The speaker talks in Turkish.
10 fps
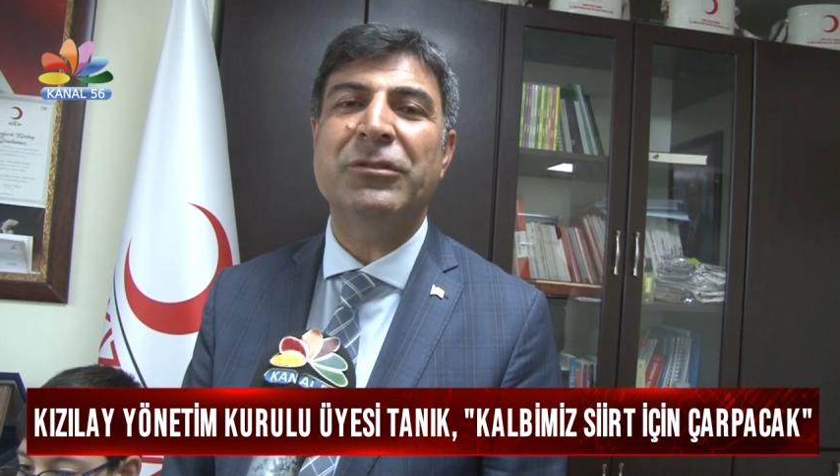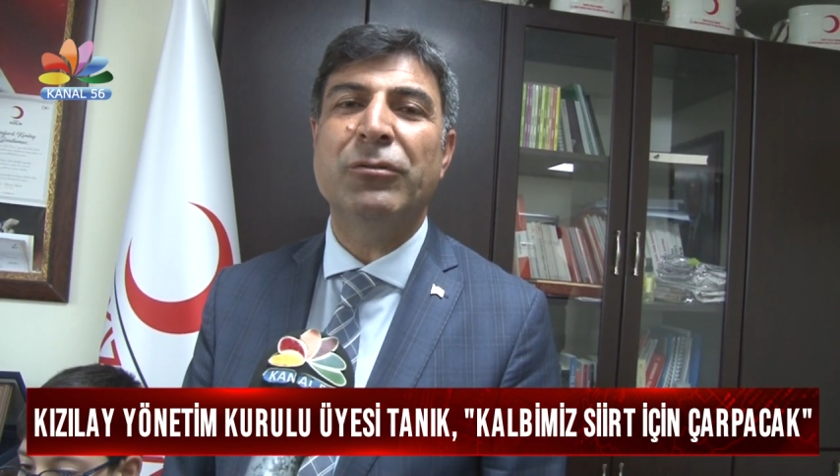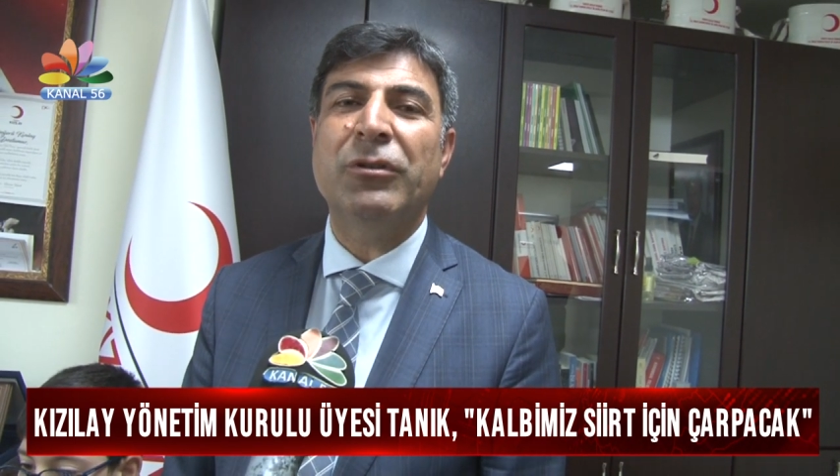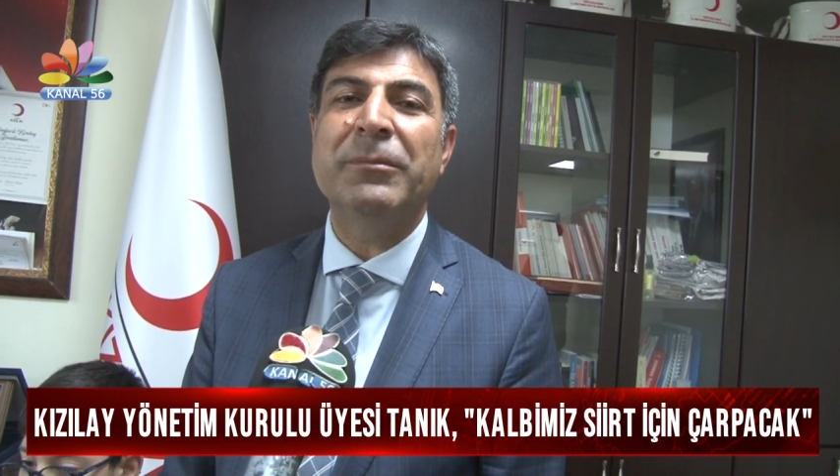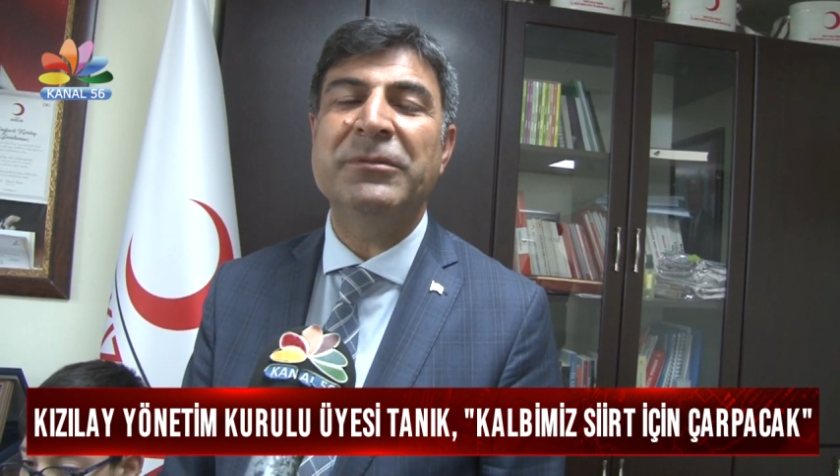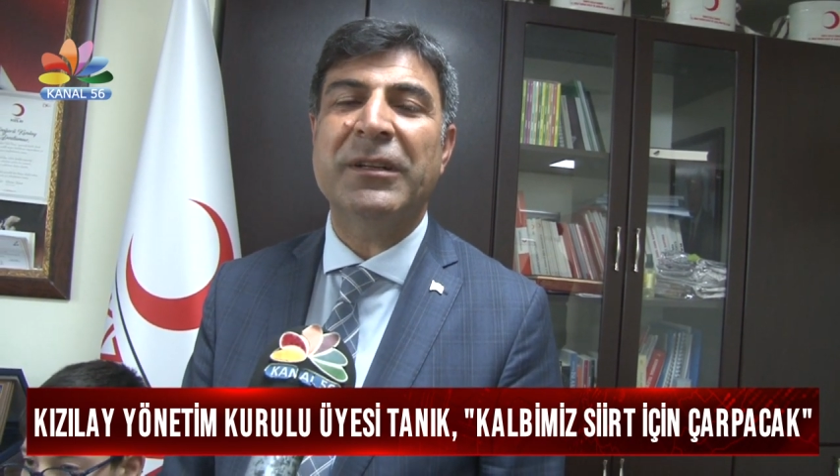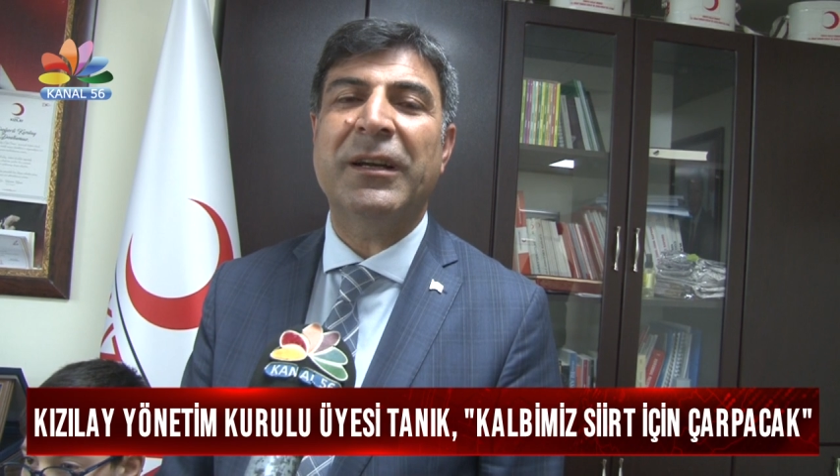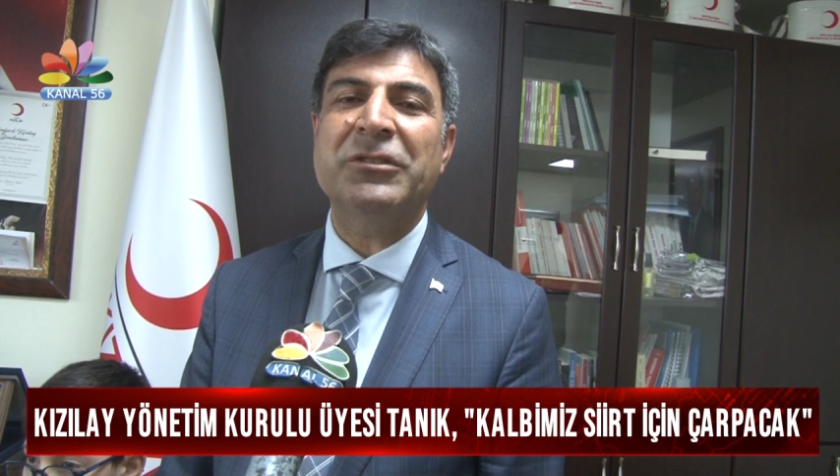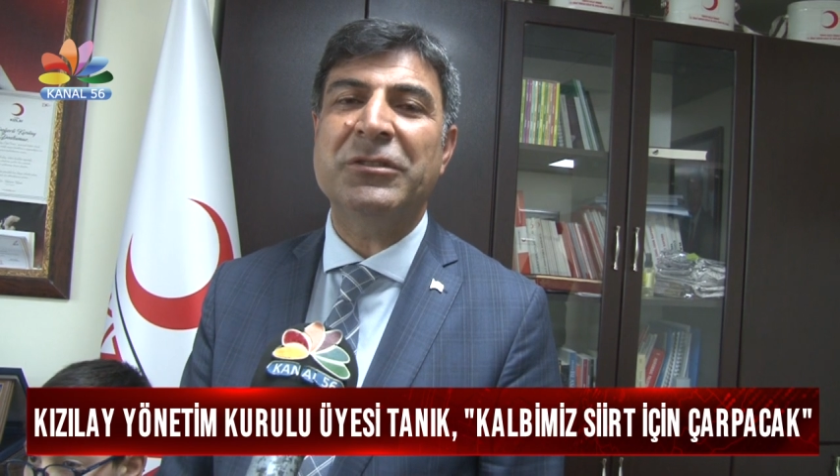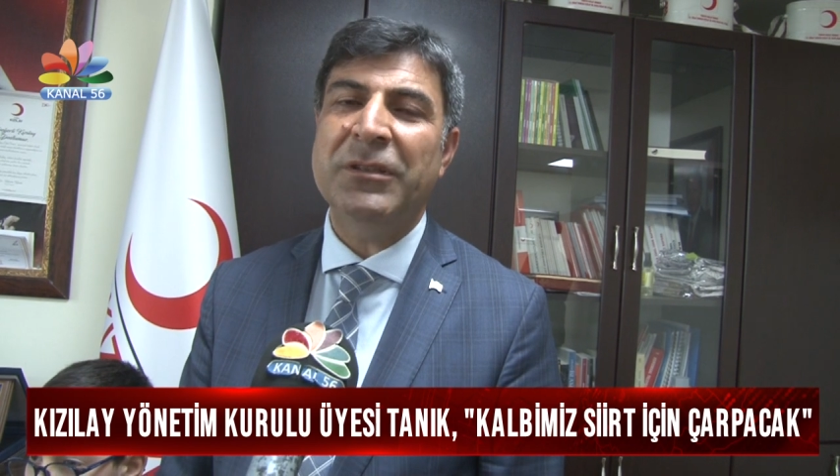ülkemize
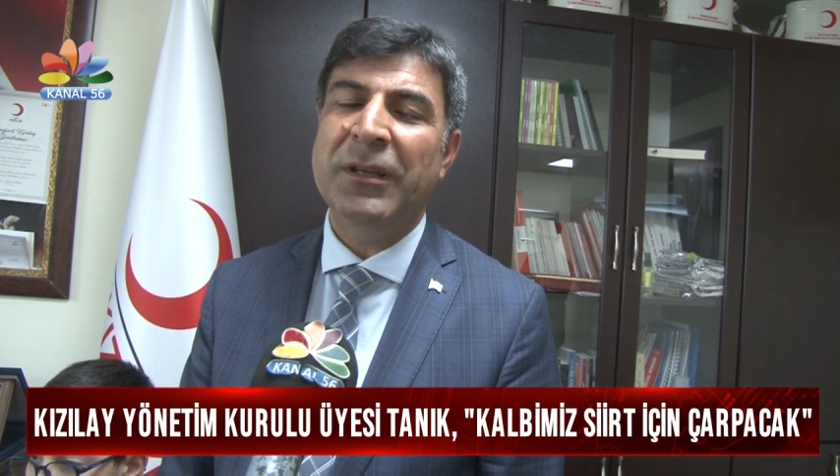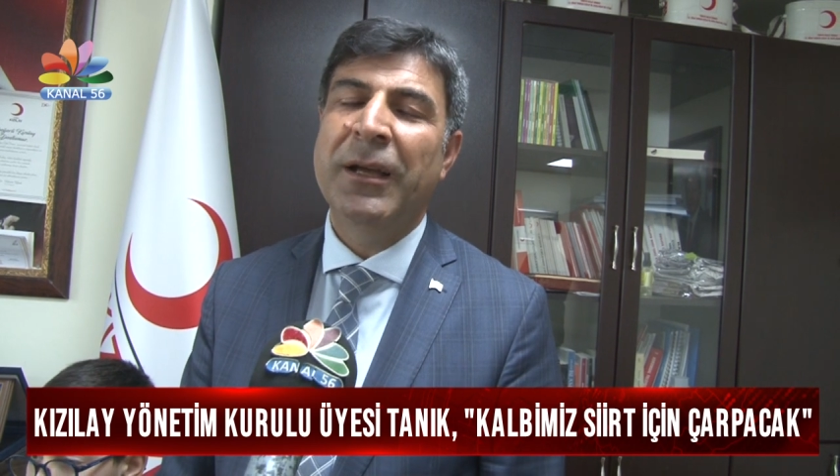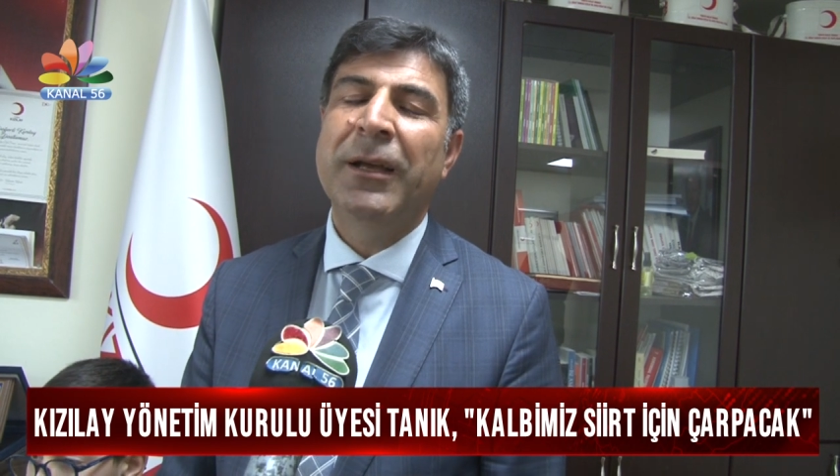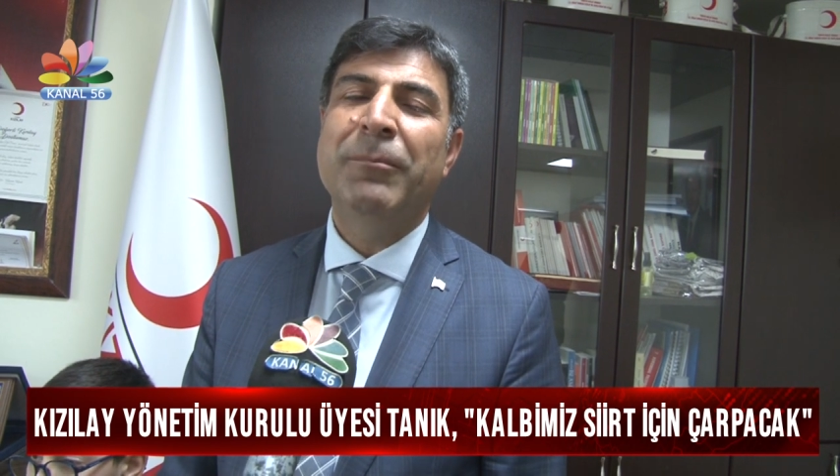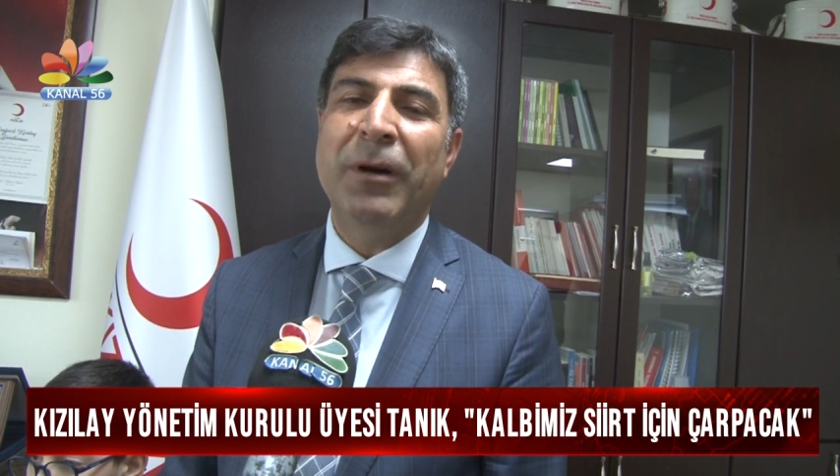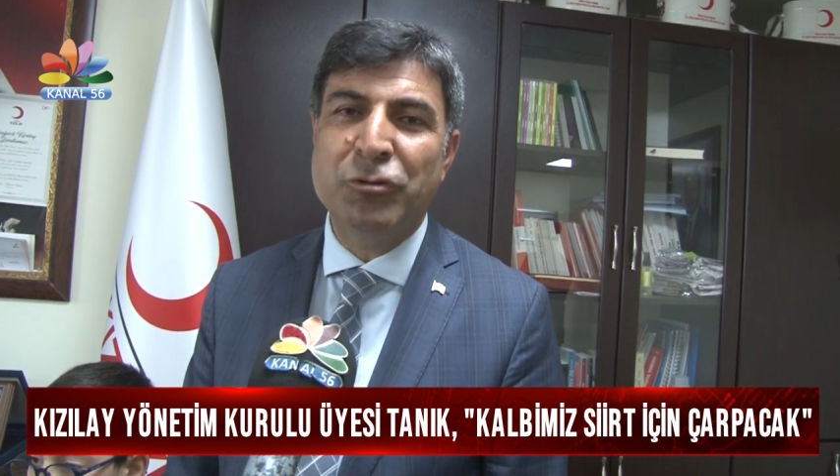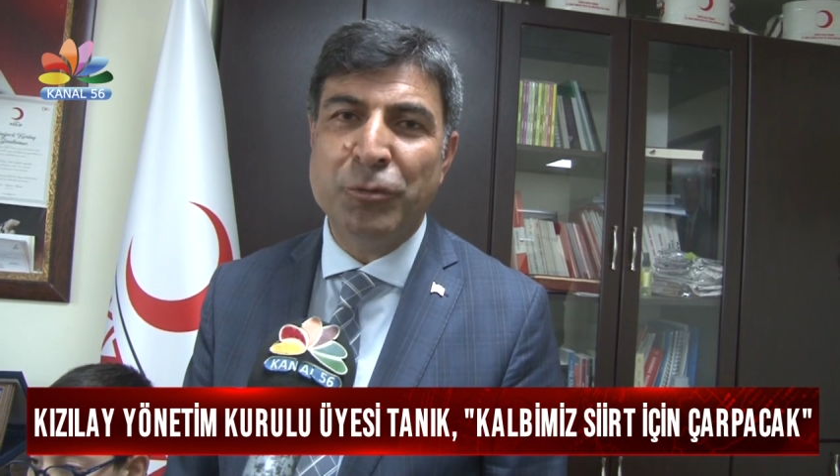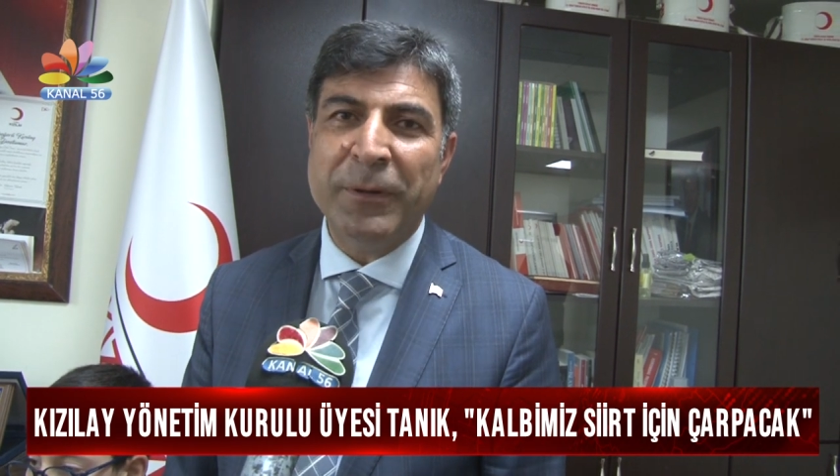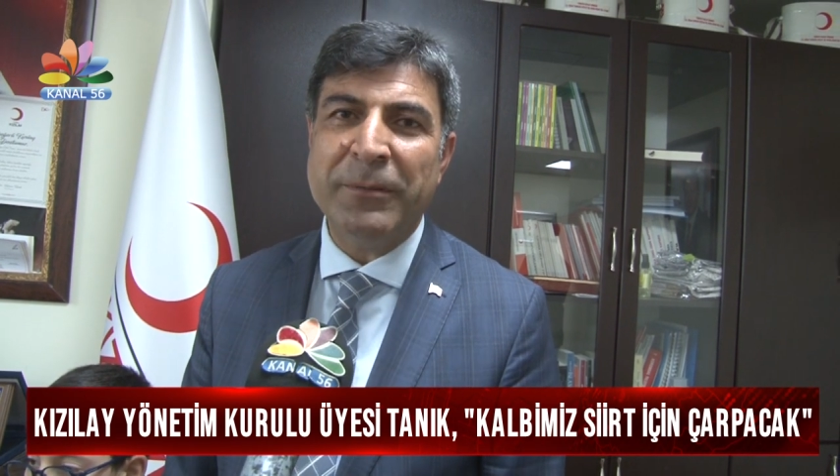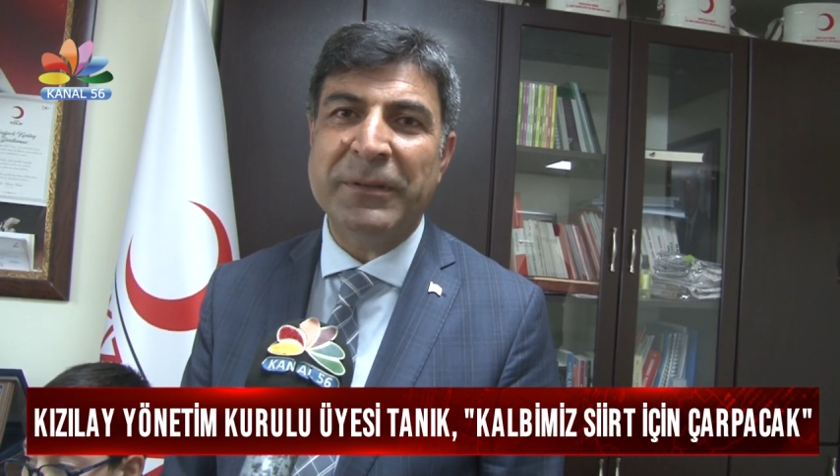karşı
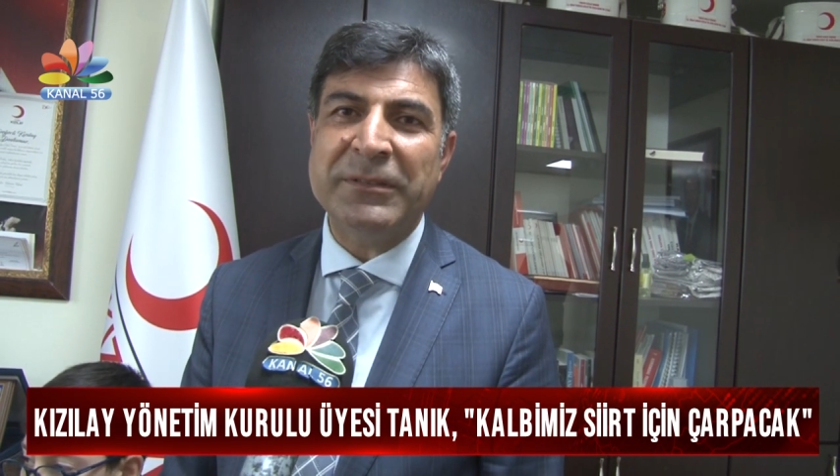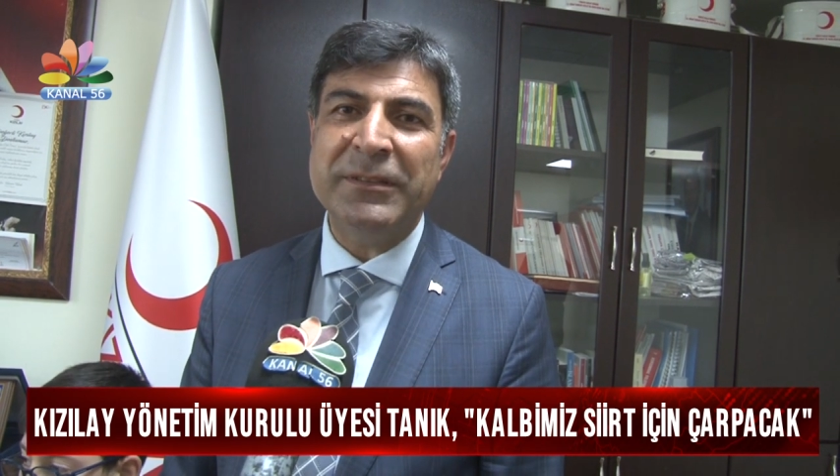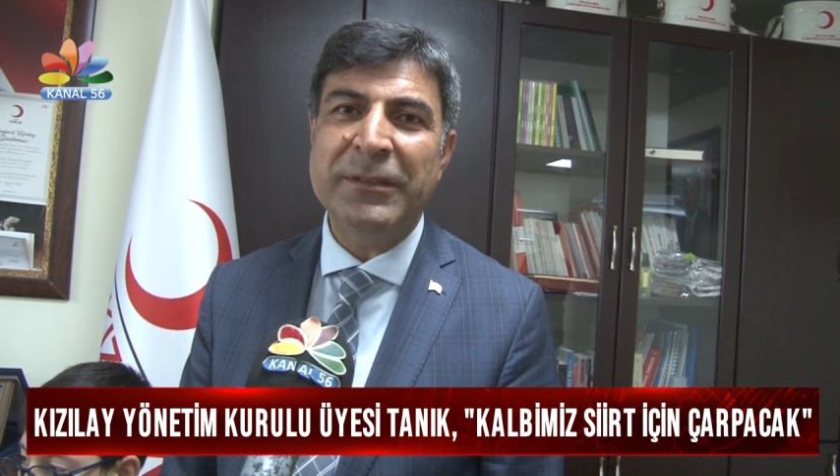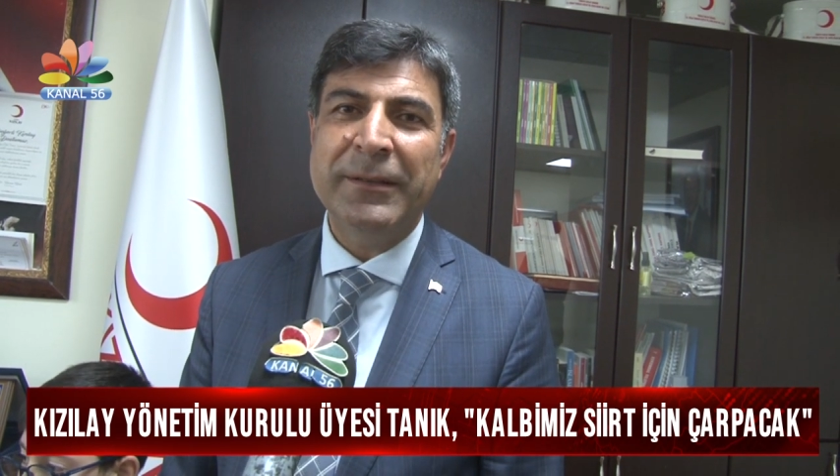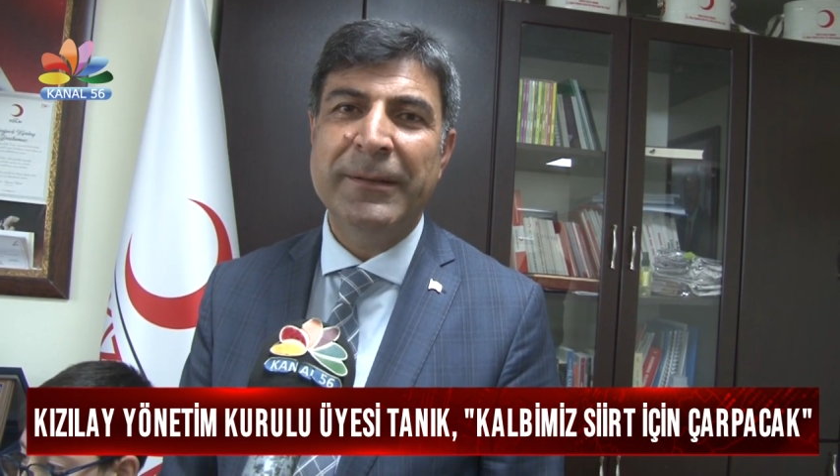mahcup etmesin.